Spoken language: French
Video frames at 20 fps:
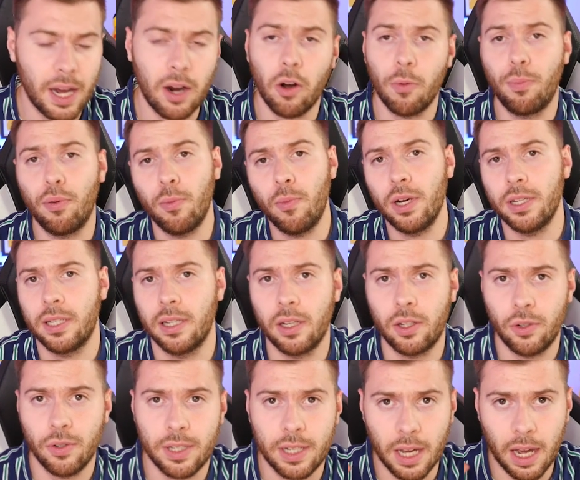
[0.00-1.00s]
Alors pour moi, c'est
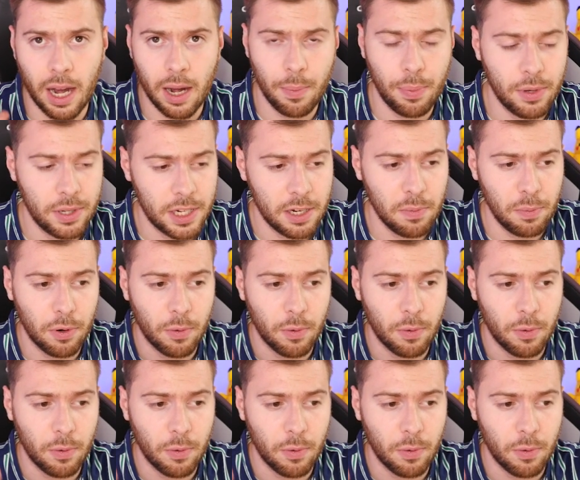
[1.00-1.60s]
quelque chose qui est impossible.